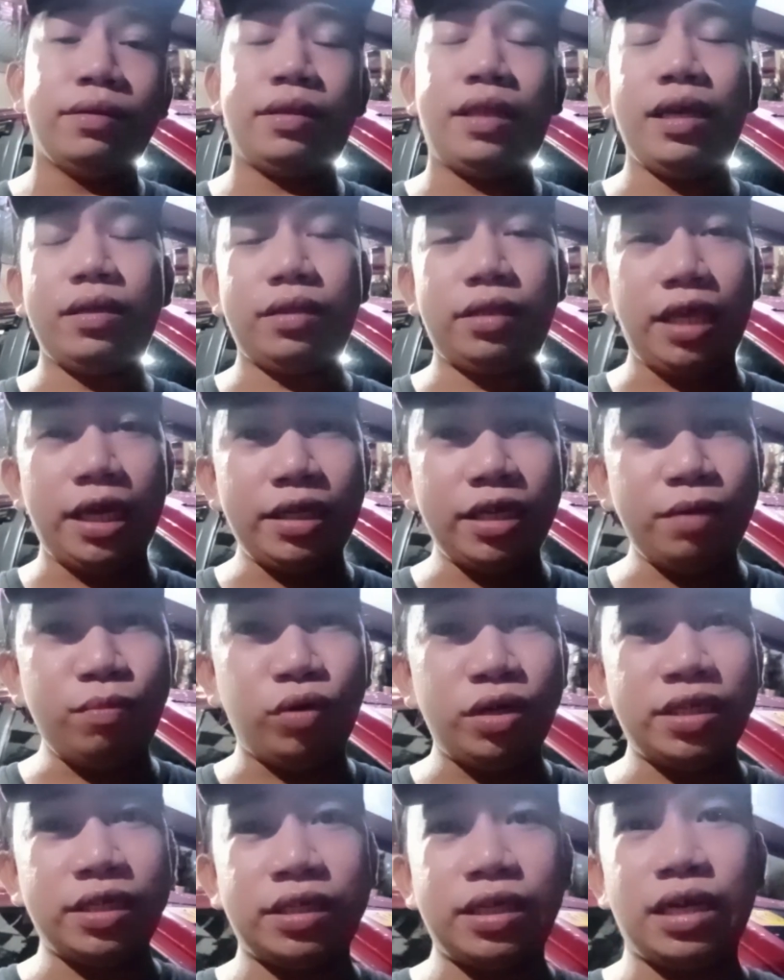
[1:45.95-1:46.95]
Tig tignan
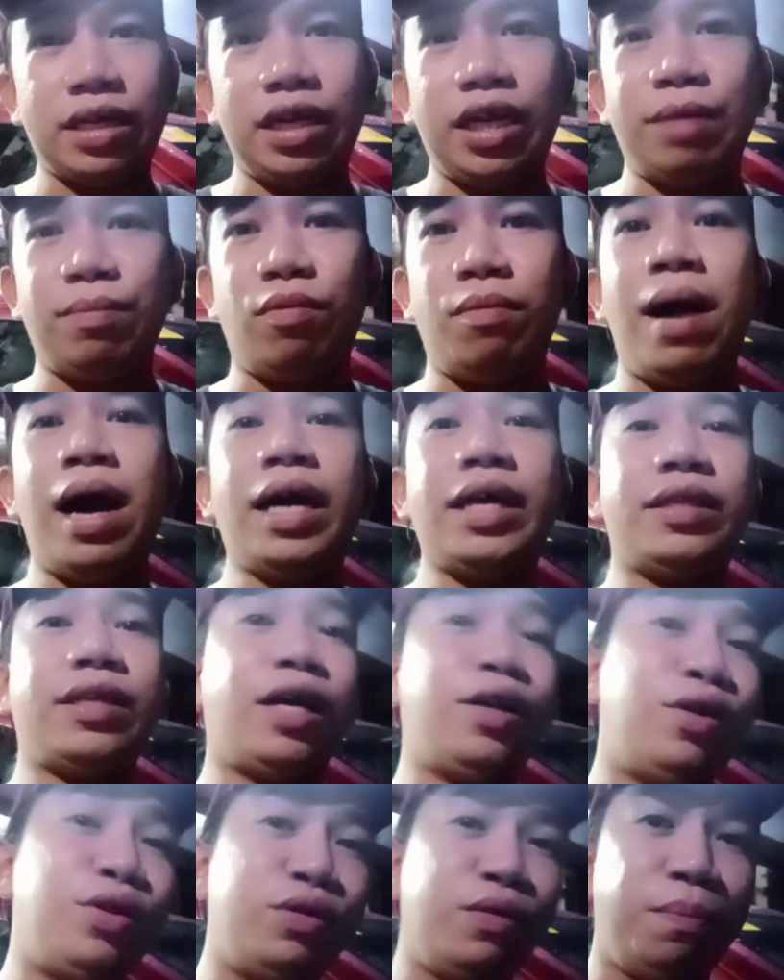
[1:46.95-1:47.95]
mo rin sa sarili mo bakit
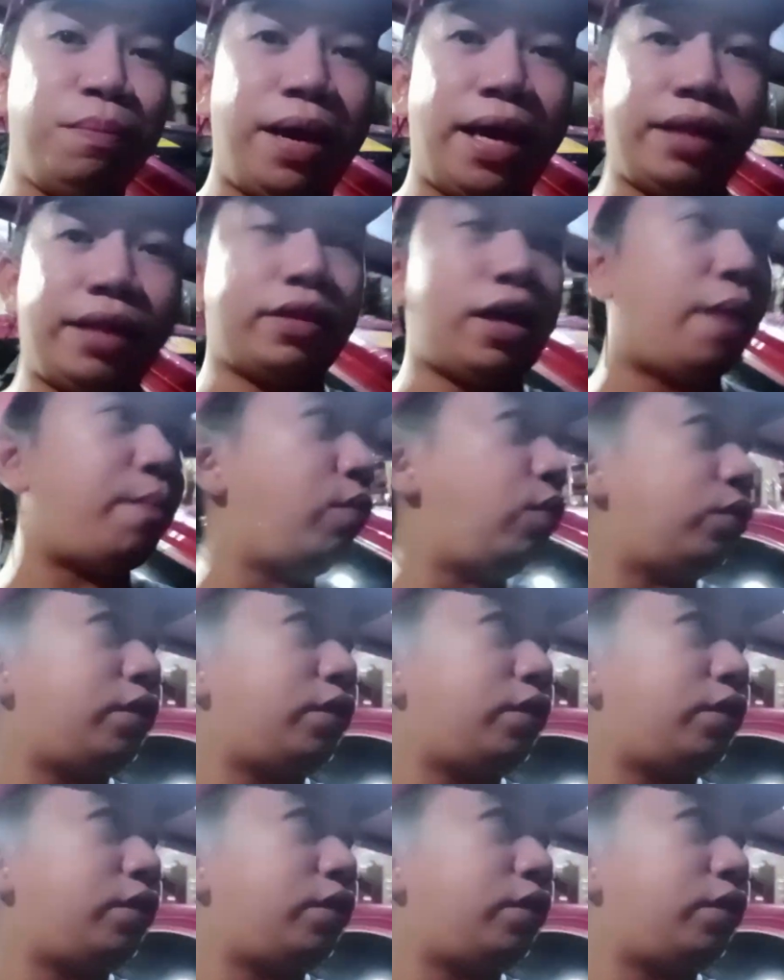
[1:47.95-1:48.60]
ganun yung benta mo